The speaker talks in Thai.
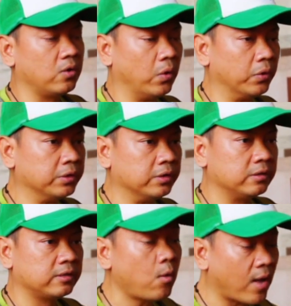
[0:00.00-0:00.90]
คน
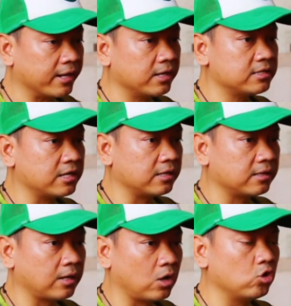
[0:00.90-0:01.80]
ไต้หวันน่าจะ
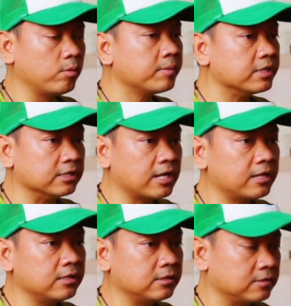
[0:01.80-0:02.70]
เคารพนถือท่าน